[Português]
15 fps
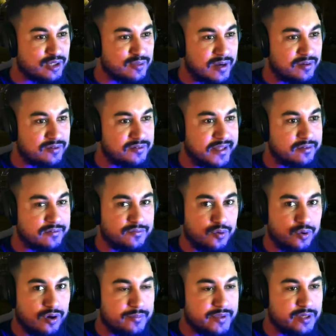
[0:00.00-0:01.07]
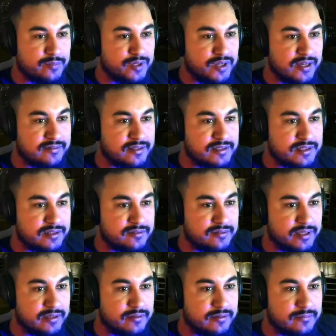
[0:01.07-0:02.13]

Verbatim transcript: que tomar cuidado com o fogo amigo por causa disso, hein?